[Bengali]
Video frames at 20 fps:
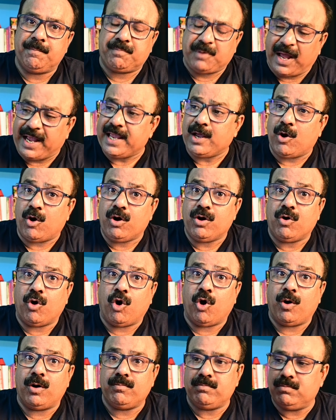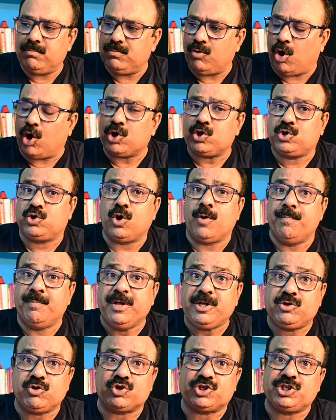প্রায় অর্ধ
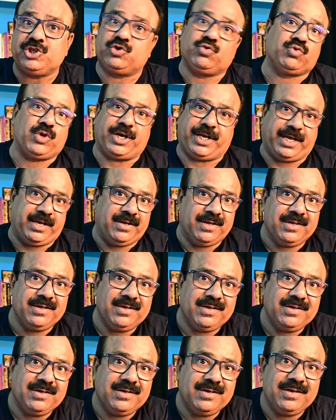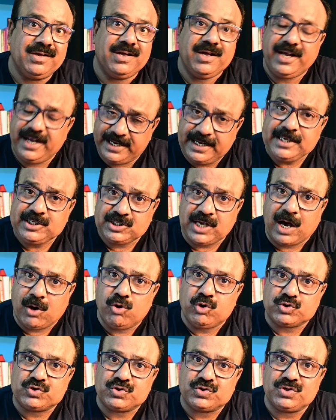মৃত শিশুটাকে এটাই
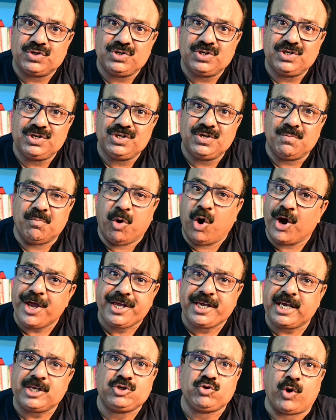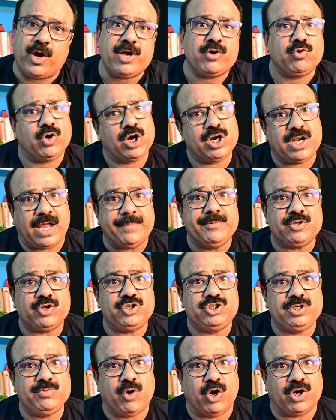সাহস ভয়কে জয় করার নামই তো
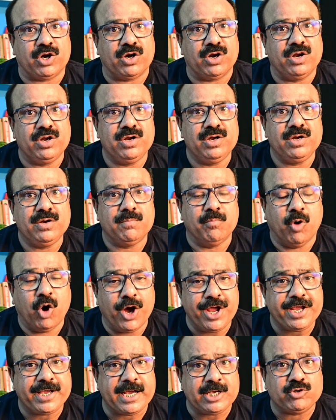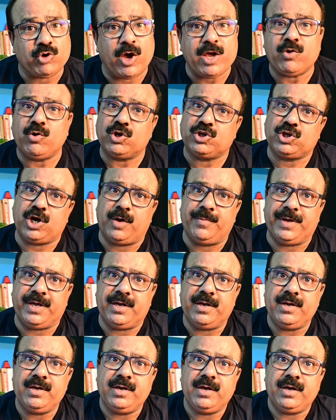জীবন ভয়কে জয় করতে হবে
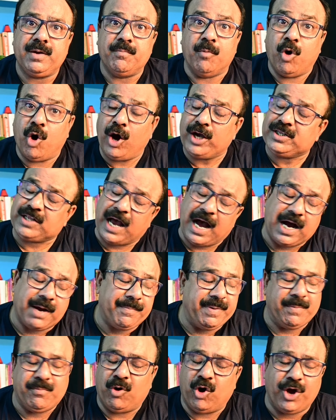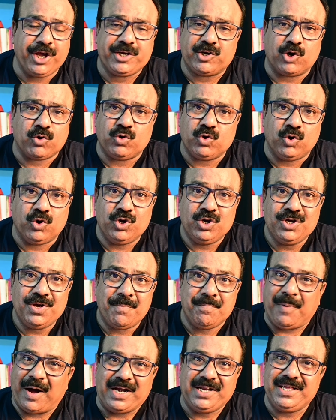ভয় থাকবে ভয় কখনো
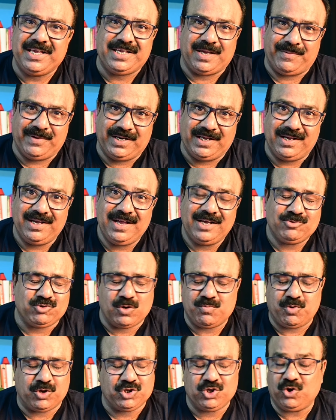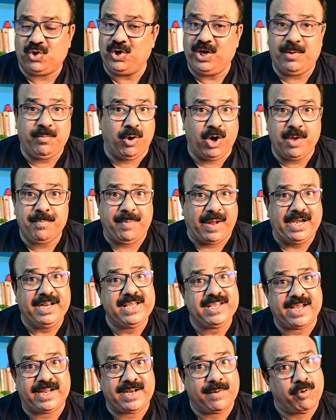পালিয়ে যাবে না চোখ বন্ধ করলে ভয়
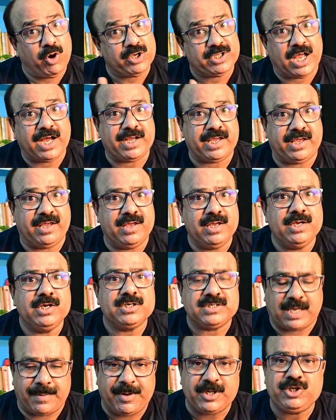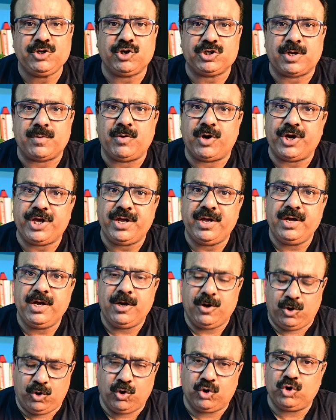পালিয়ে যায় না ভয় থাকে সামাজিকতা ভয়
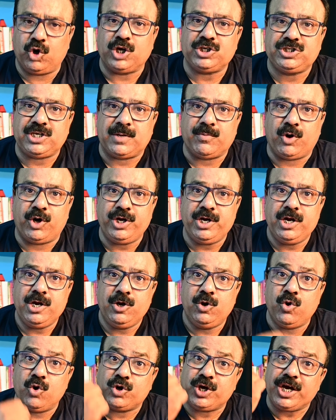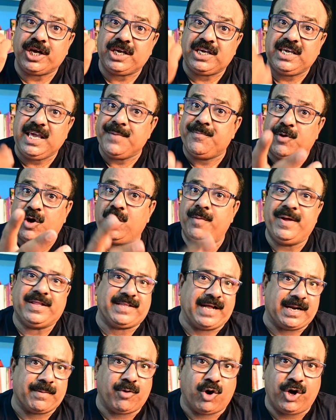লোকলজ্জার ভয় লোকে কি বলবে
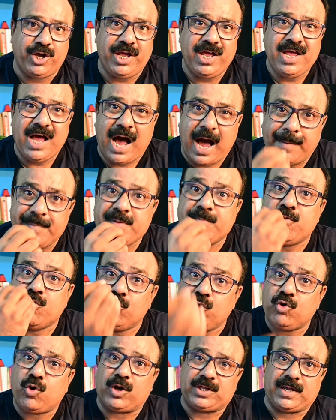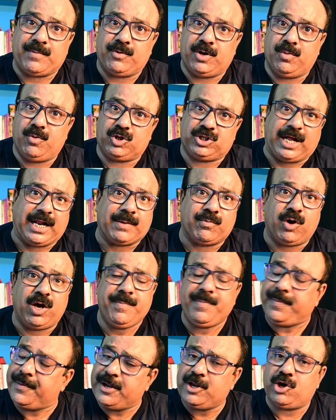তার ভয় আমি ভুল কথা বলবো তার ভয়
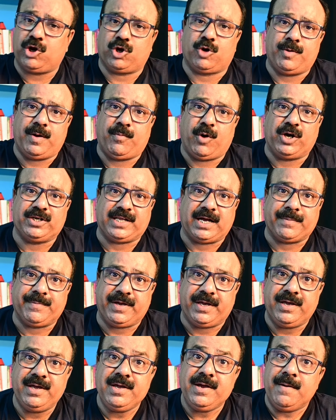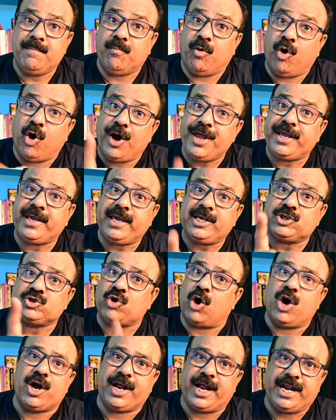বিভিন্ন রকমের ভয় থাকবে ভয়কে
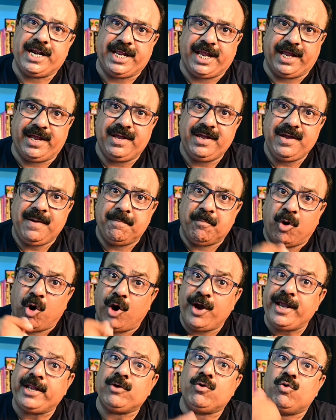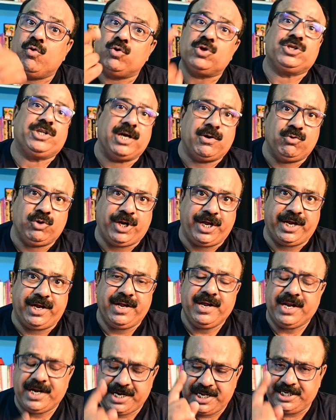সঙ্গে নিয়ে ভয়ের ঊর্ধ্বে উঠে
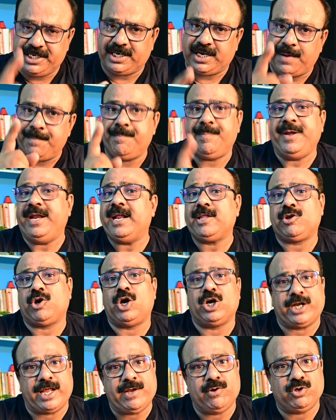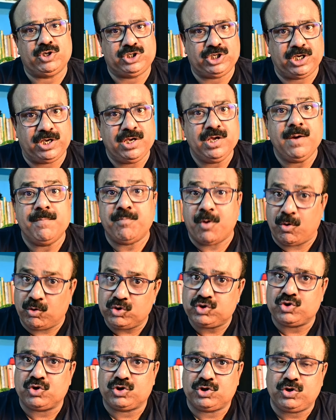নিজেকে মেলে ধরাটাই হচ্ছে
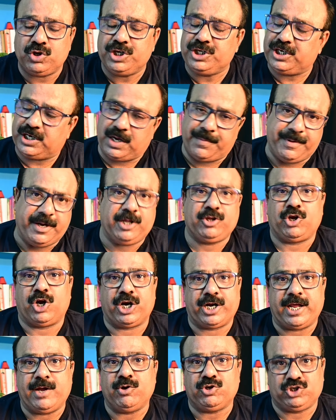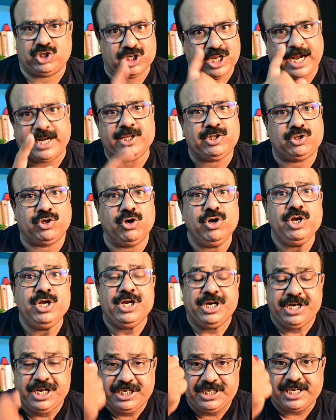পৌরসত্ব নিজেকে মেলে ধরাটাই হচ্ছে নারীত্ব
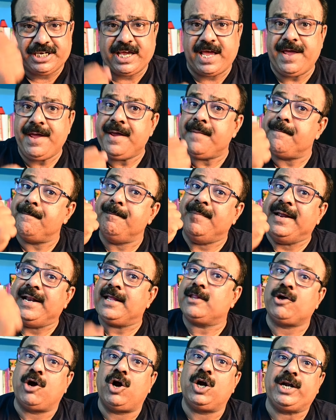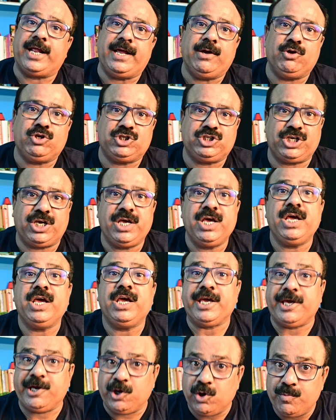নিজেকে মেলে ধরাটাই হচ্ছে
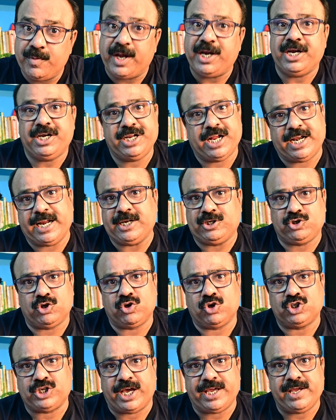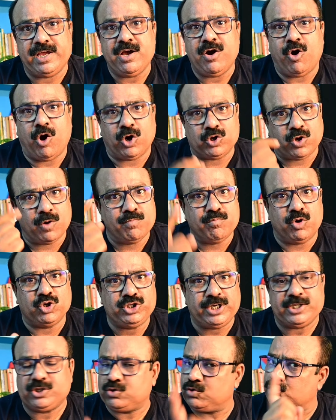হিউম্যানিটি আর এর জন্য চাই অদম্য
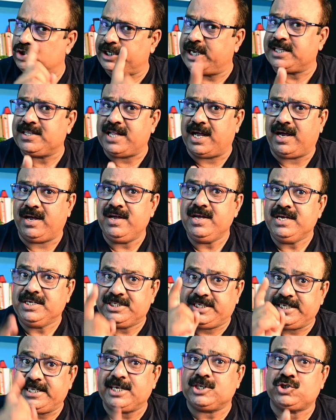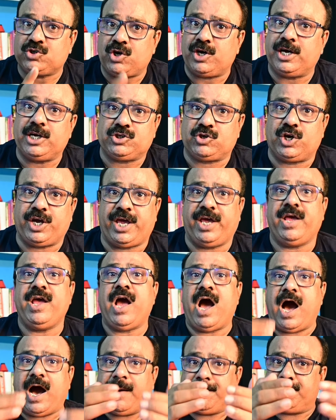জেদ শুধু জেদ না জেদের সঙ্গে সঙ্গে
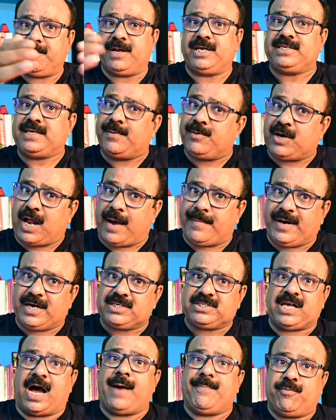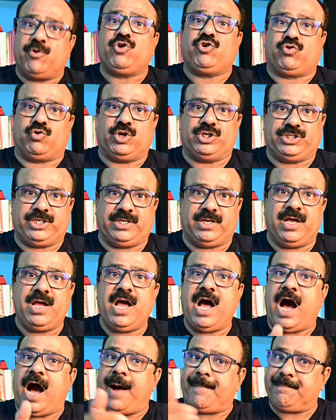আপনারা যেমন আমাকে সাপোর্ট করেছেন
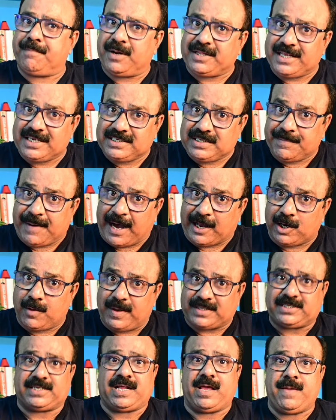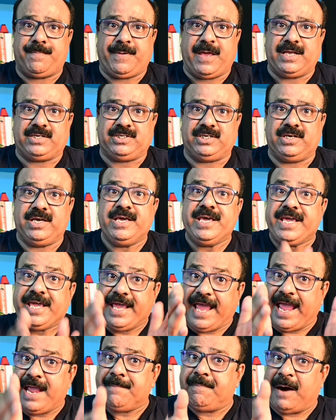আপনাদের যে ভালোবাসাটাই পেয়েছি
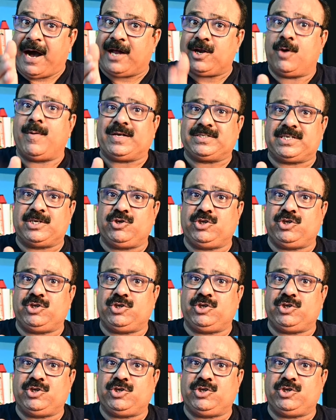এই ভালোবাসা